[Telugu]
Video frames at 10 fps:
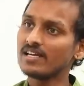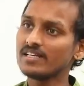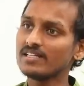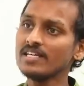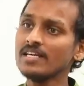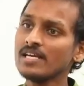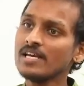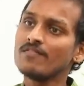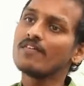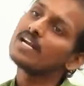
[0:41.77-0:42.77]
అన్నది
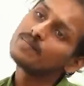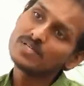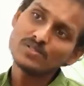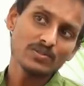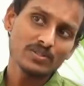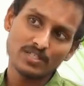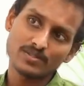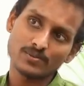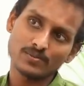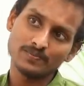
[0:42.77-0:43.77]
వాళ్ళ మనసుకు
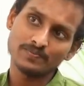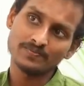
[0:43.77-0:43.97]
తెలుసు